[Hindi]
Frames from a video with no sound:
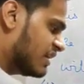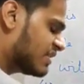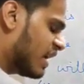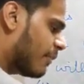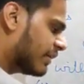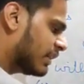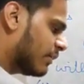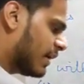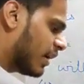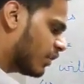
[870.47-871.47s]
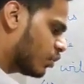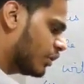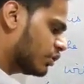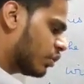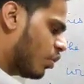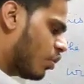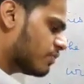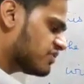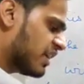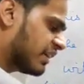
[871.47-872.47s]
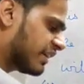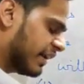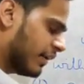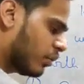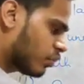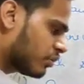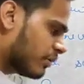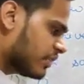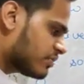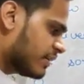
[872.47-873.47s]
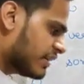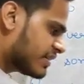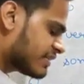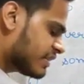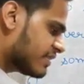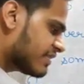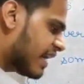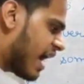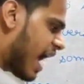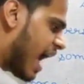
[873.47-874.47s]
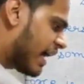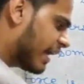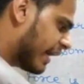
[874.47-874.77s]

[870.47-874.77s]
इसका मतलब अगर कोई दो ऑब्जेक्ट हैं और उनके बीच में डिस्टेंस आर